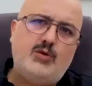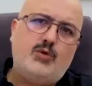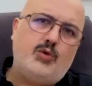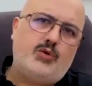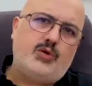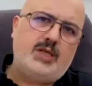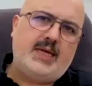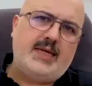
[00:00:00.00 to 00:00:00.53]

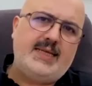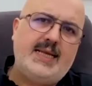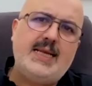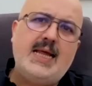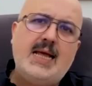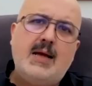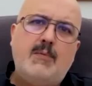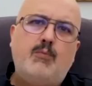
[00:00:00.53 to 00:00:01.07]
Türkiye'nin
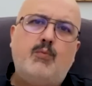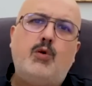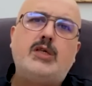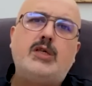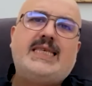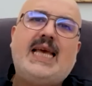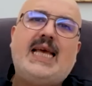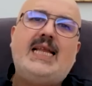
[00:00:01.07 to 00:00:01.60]

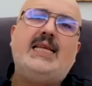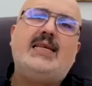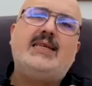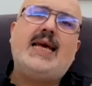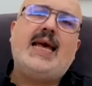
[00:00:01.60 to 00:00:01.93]
bu geliri